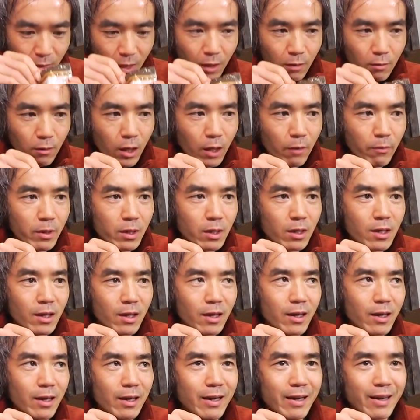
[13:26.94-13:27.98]
あの、
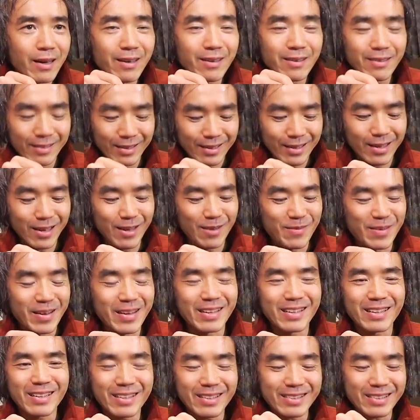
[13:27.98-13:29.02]

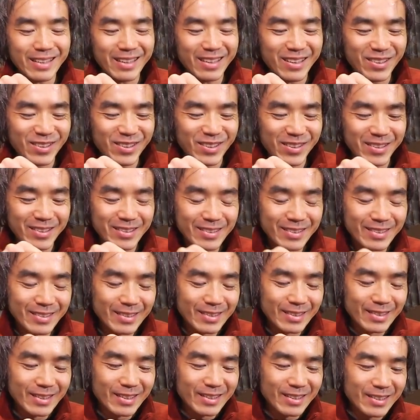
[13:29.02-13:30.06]
アメリカッカさんの
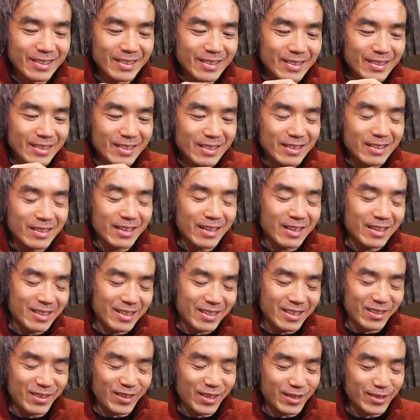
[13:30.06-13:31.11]
元
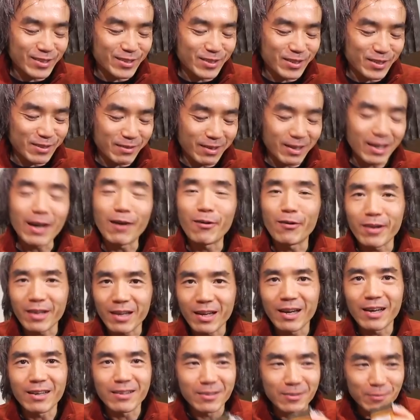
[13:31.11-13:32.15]
気のやつよりは香り
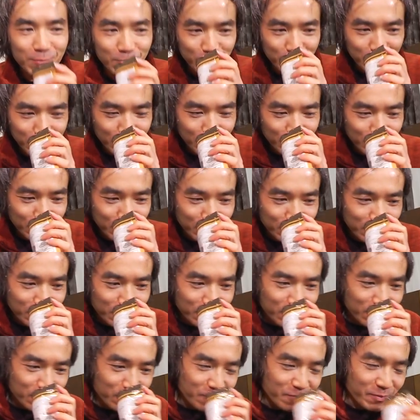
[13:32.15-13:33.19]
がある
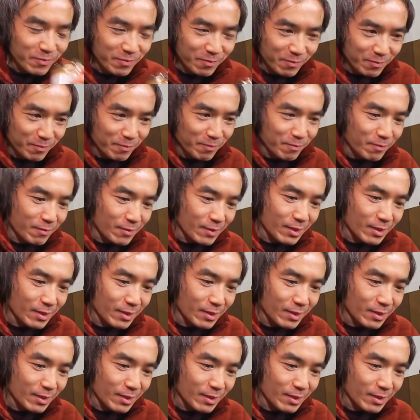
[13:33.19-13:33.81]
うん